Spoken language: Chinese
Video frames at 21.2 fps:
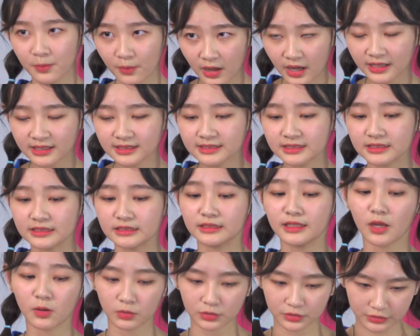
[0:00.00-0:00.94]
不好意思，
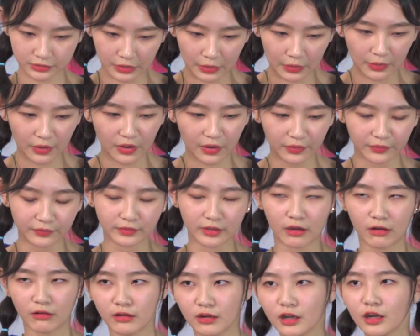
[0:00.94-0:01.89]
那我收喽。”然
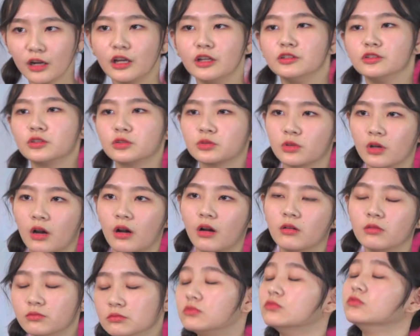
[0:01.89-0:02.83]
后客人就说：“
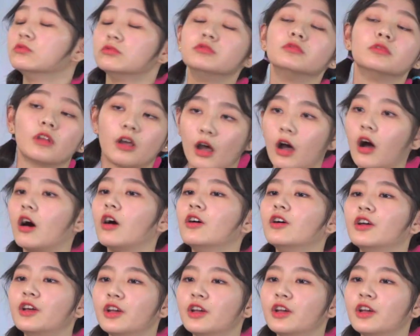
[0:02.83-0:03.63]
嗯。”好，